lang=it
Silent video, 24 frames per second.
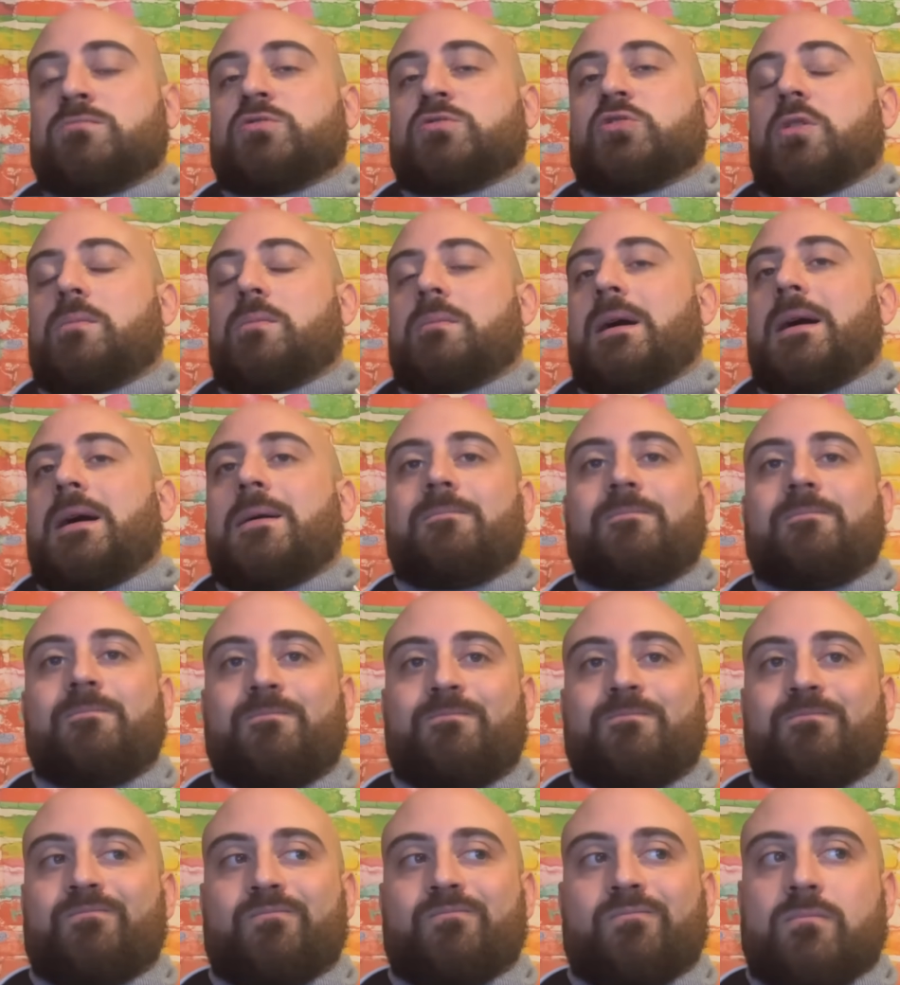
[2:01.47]
insomma, mh,
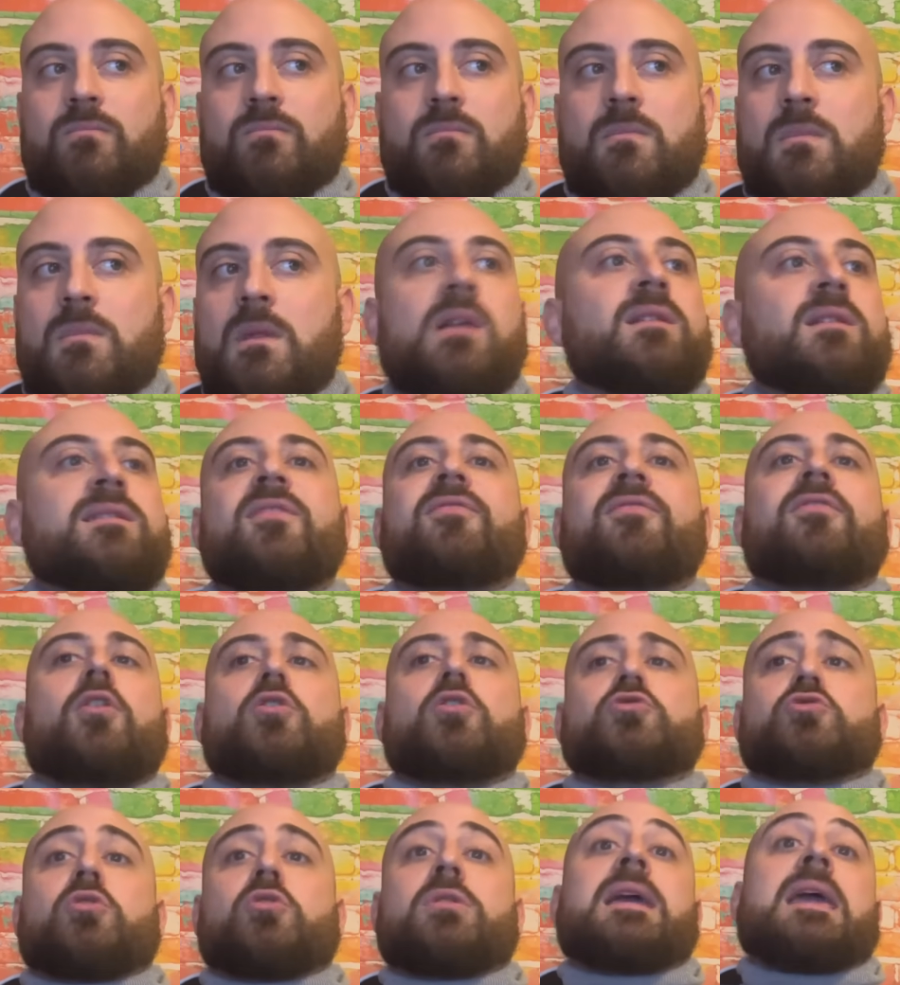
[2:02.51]
mm, il
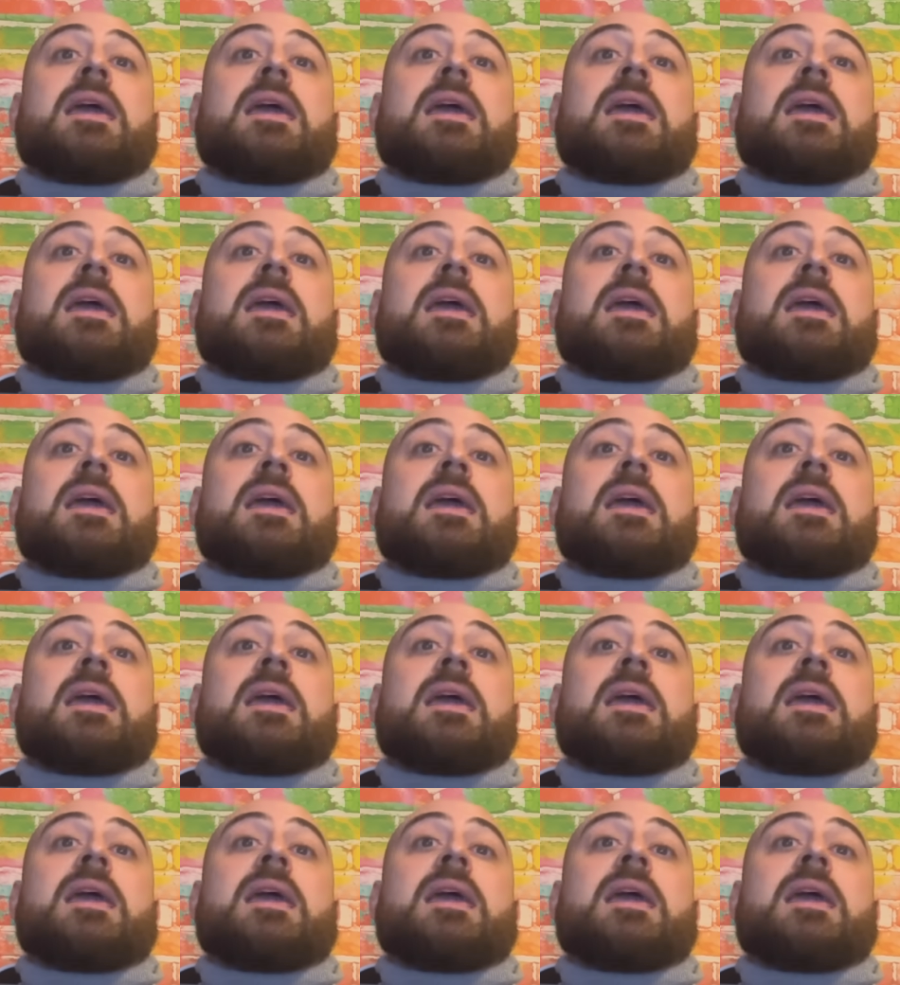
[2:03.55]
tifoso